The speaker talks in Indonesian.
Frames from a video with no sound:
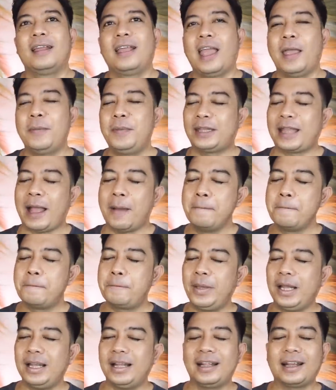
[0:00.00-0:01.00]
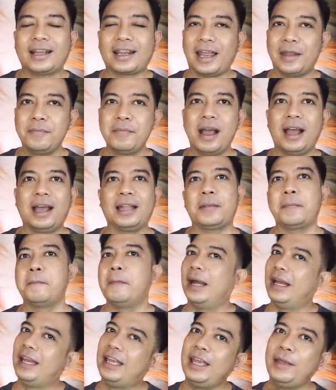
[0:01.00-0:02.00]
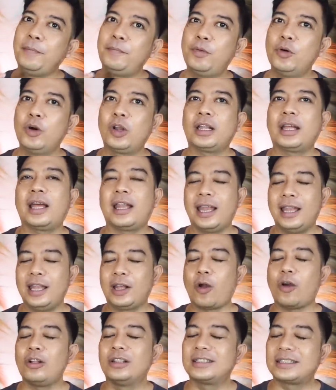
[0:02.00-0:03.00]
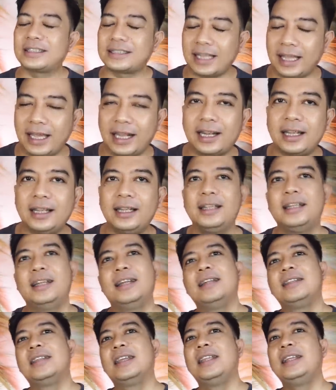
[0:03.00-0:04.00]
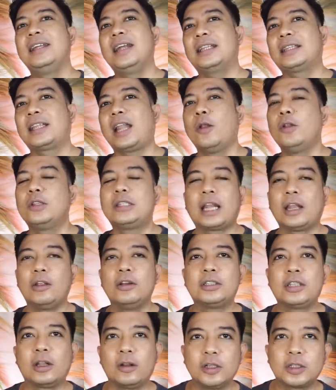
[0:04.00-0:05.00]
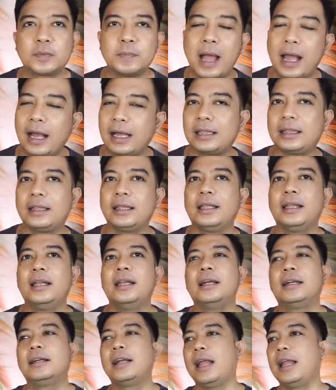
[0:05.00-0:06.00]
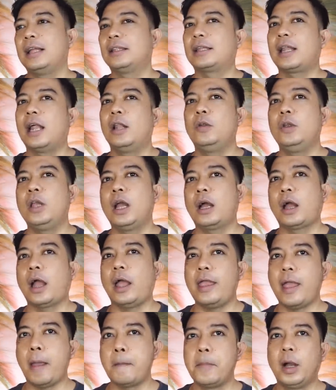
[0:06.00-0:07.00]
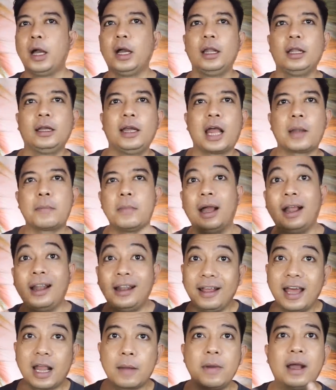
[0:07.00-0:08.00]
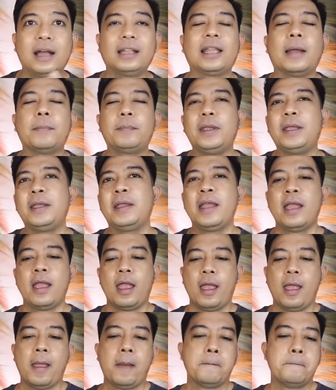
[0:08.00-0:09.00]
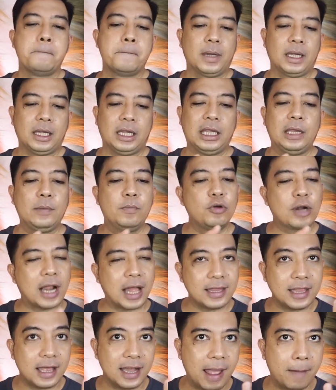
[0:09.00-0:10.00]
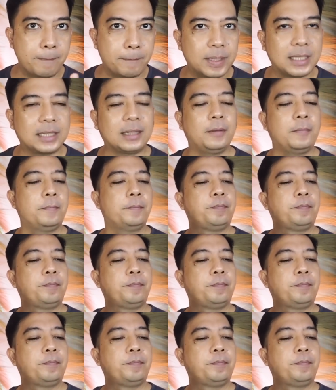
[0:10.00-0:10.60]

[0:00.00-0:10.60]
Ebi tampil dengan keren banget menghibur karena ini konser jadi nggak terlalu serius-serius banget nggak yang terlalu yang kayak menggelegar menggelegar banget tapi hiburannya dapat